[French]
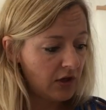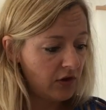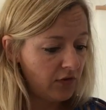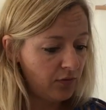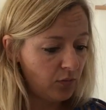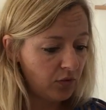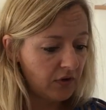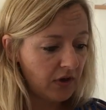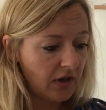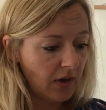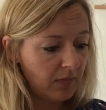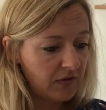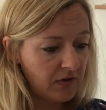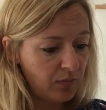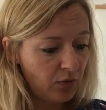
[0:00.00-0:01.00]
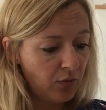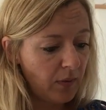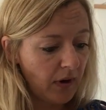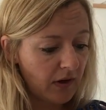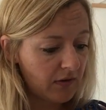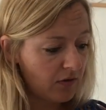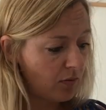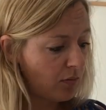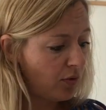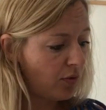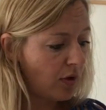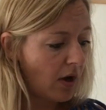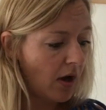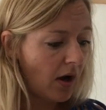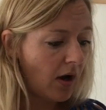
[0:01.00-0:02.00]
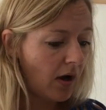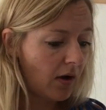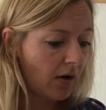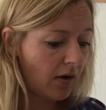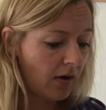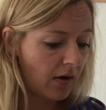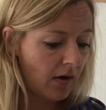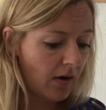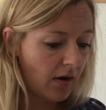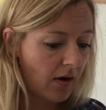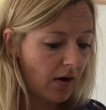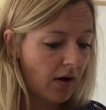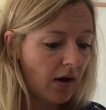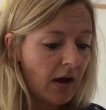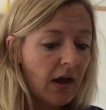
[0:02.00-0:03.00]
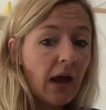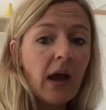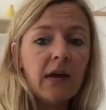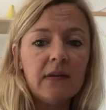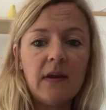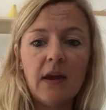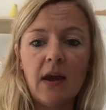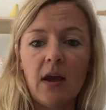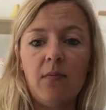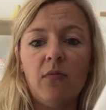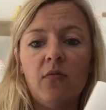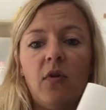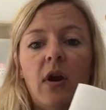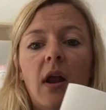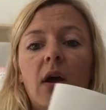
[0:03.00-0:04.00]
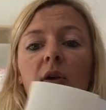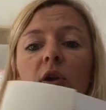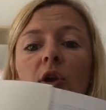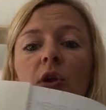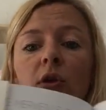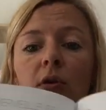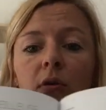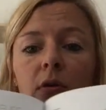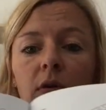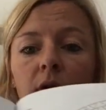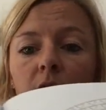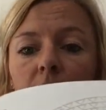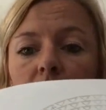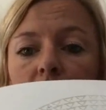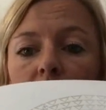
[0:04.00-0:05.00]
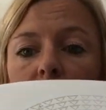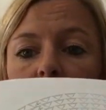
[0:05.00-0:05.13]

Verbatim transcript: Je vais vous montrer un petit peu, par exemple, là, euh, un diagramme. Voilà. Ouais.